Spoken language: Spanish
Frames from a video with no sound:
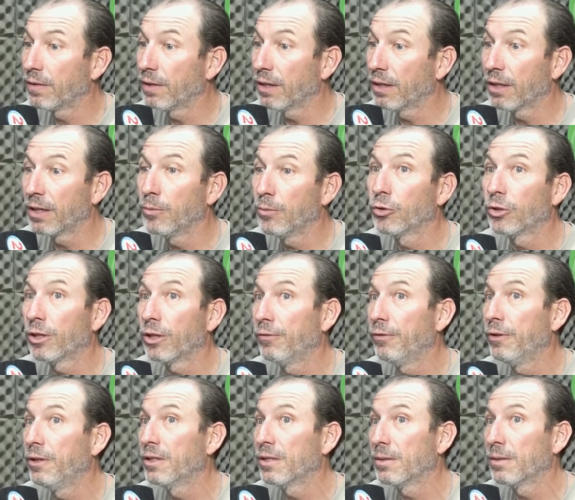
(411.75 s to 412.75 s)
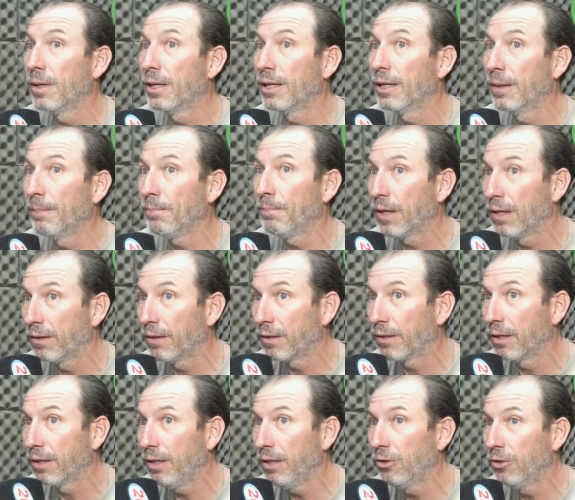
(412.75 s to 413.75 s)
Así que tenemos tres fines de semana
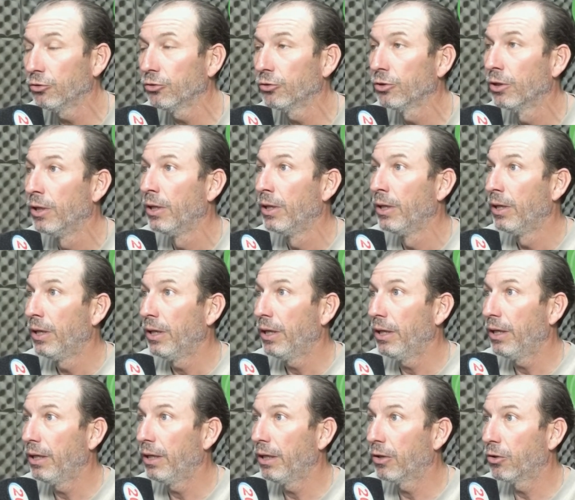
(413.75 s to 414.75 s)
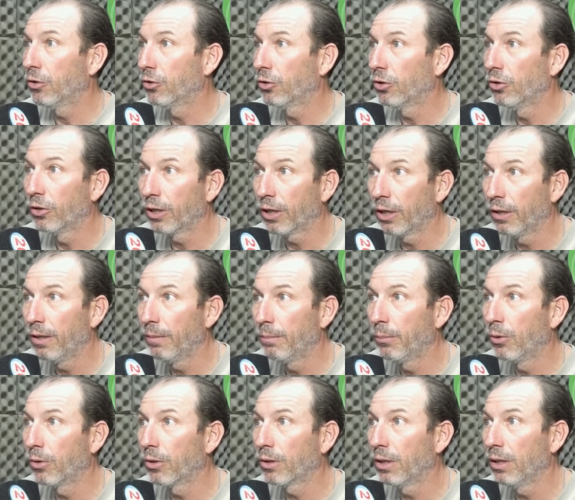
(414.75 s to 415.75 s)
entretenidos eh, con todo lo que es
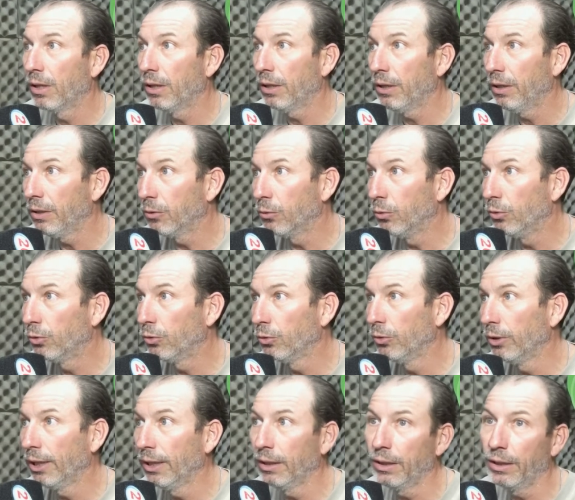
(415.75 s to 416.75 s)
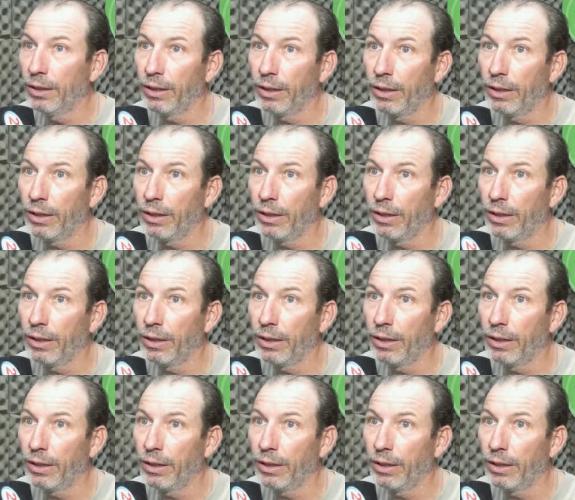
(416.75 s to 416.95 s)
deporte y cultura,